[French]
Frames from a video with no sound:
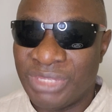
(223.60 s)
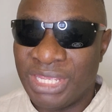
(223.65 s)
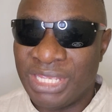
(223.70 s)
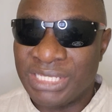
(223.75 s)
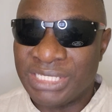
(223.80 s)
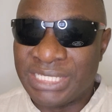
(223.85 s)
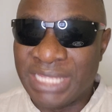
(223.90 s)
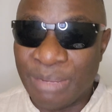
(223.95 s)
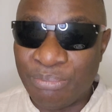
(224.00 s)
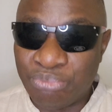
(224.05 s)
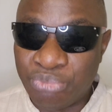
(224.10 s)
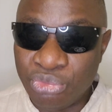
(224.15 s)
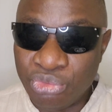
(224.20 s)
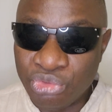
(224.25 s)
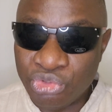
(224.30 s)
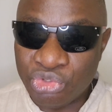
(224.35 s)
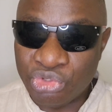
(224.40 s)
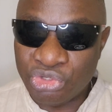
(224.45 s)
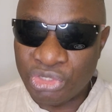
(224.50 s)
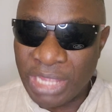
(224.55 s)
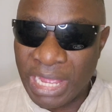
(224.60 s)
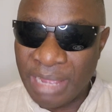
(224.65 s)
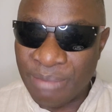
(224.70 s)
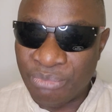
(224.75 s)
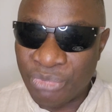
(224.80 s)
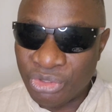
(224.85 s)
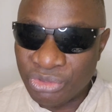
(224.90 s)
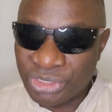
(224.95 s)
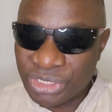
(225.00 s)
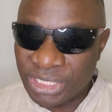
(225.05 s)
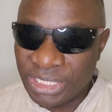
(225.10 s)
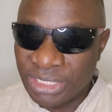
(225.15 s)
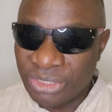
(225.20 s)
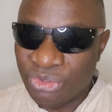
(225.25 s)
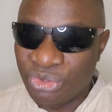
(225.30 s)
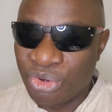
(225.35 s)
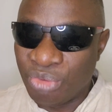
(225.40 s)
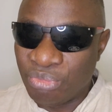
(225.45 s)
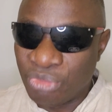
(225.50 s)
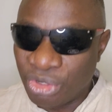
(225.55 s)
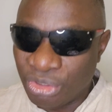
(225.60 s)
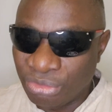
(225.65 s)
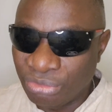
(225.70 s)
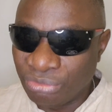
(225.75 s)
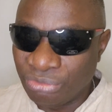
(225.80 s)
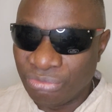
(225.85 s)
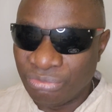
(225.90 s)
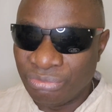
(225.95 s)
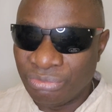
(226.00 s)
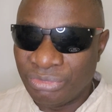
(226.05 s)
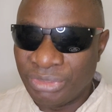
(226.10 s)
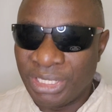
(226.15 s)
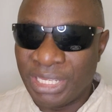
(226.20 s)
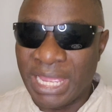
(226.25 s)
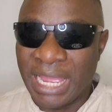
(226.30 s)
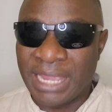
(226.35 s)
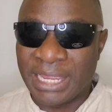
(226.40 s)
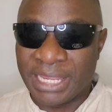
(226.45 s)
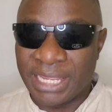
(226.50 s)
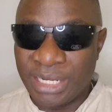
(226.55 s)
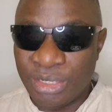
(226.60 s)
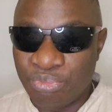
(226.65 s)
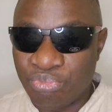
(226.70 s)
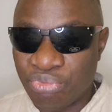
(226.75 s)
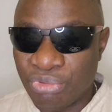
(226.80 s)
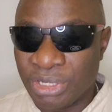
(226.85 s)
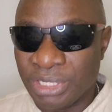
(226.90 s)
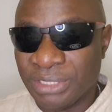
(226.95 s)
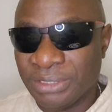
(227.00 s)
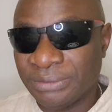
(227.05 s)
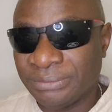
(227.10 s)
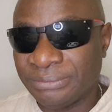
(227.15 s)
Ça pousse à montrer comment et à quel point